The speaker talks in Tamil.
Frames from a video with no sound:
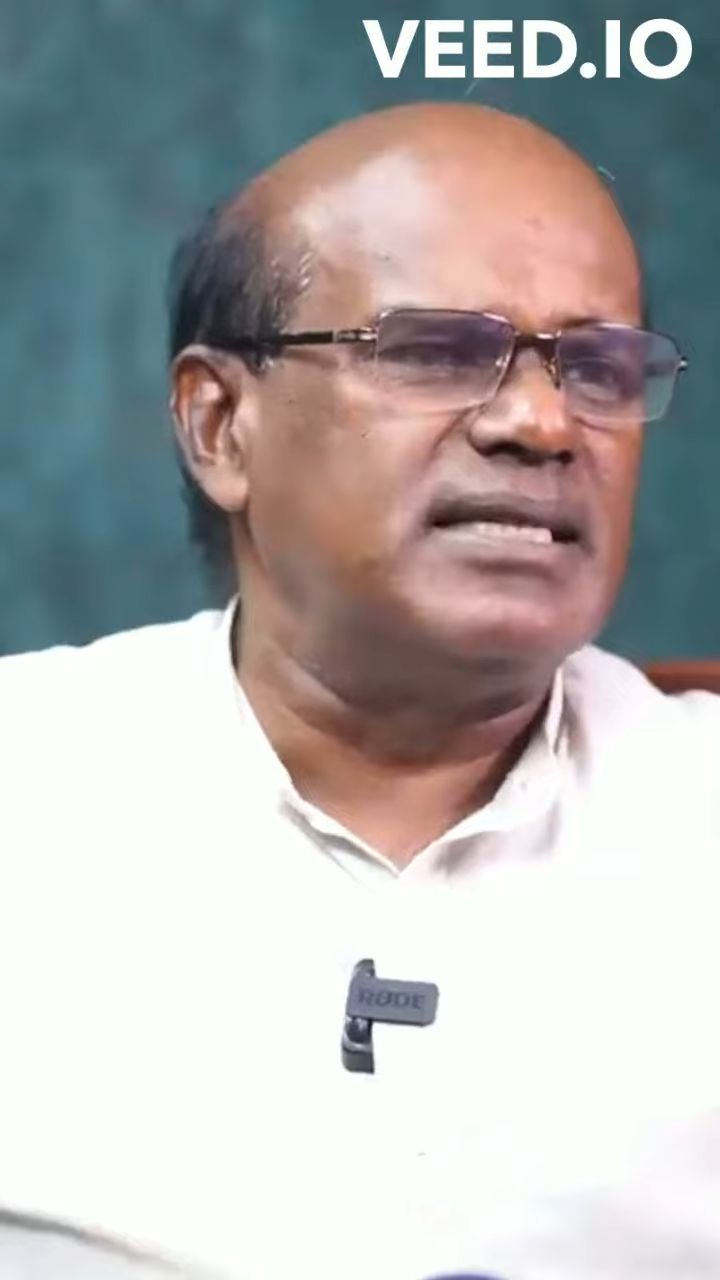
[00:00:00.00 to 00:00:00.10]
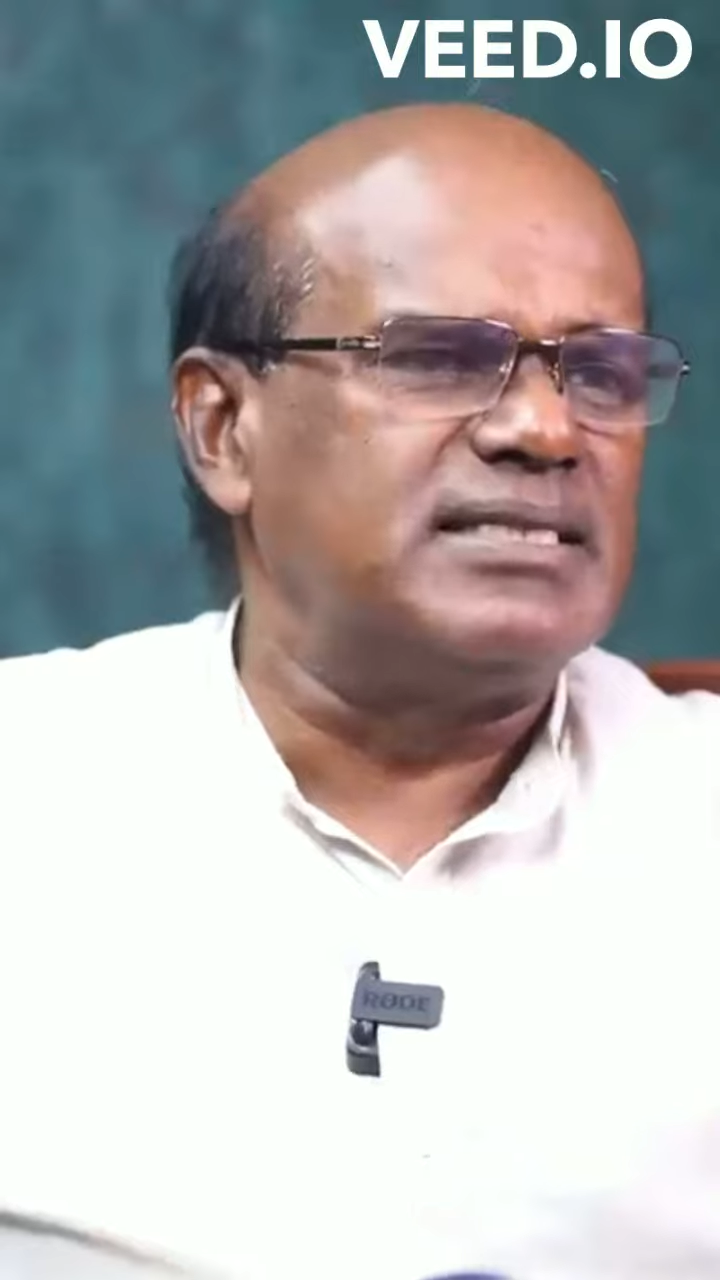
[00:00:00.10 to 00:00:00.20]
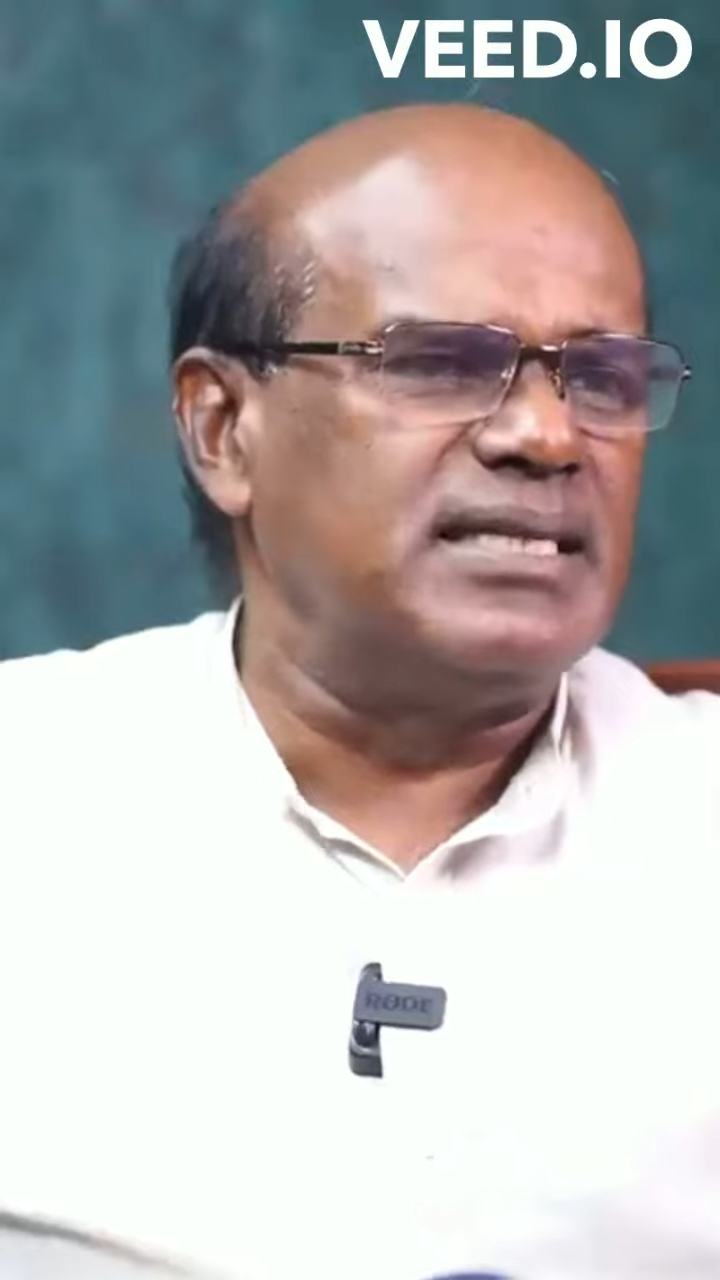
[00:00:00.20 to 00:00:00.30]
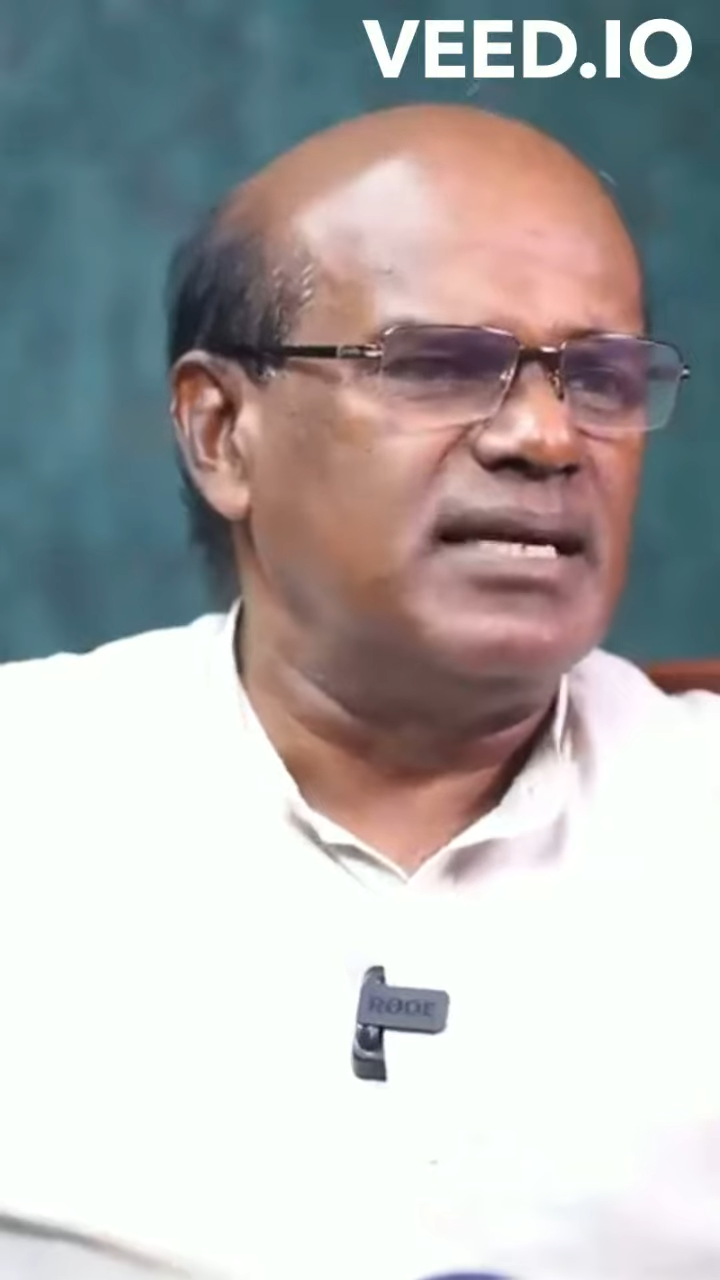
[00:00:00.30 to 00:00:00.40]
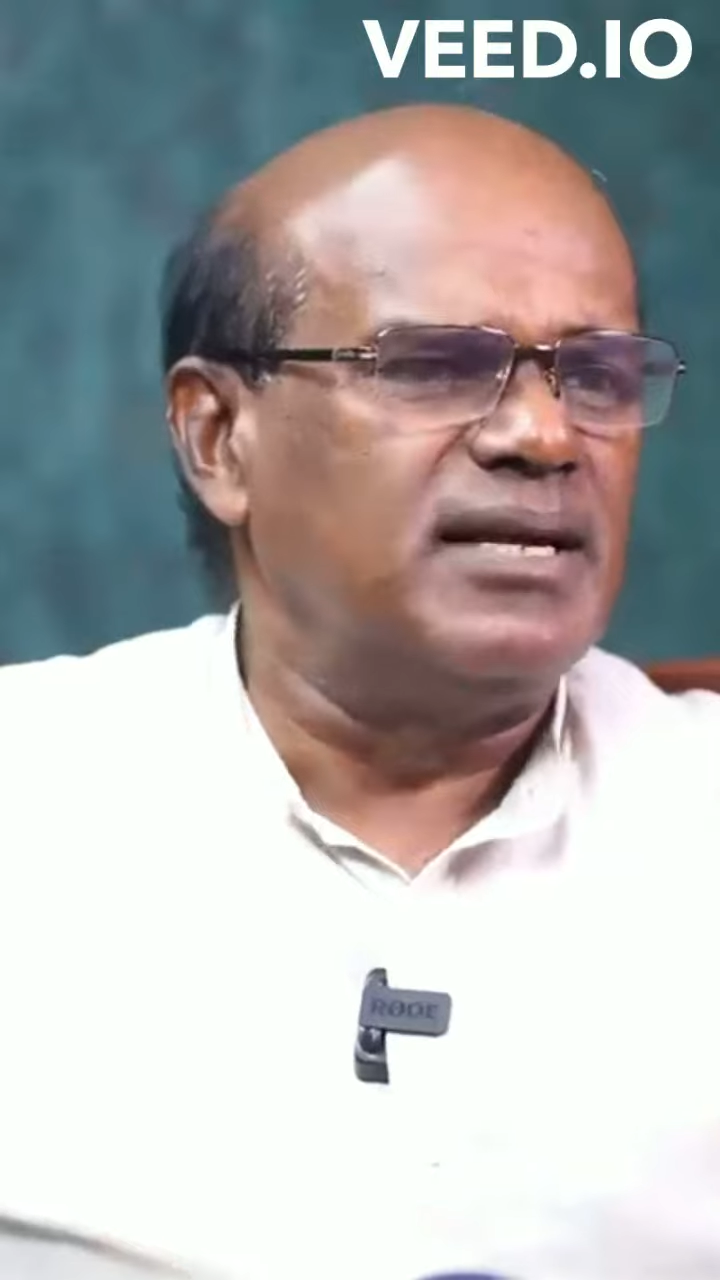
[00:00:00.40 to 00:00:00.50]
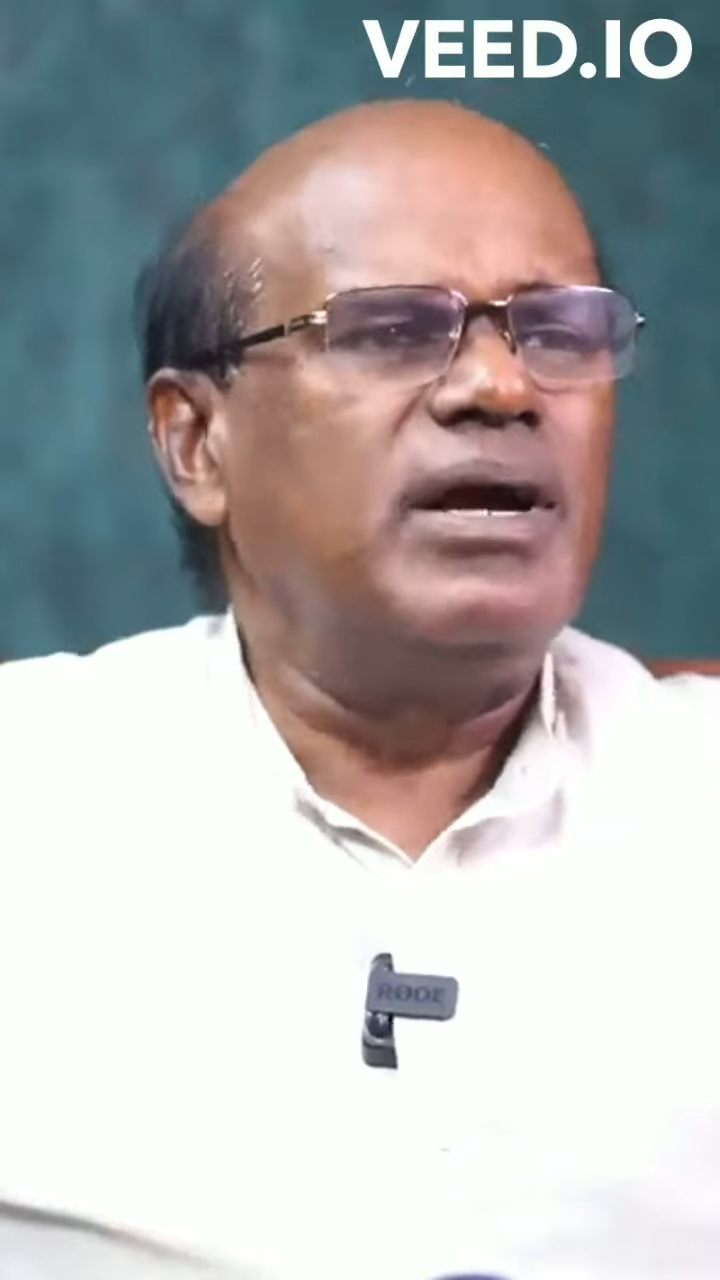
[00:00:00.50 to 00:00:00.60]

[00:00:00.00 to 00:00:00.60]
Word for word: காட்டிச்சு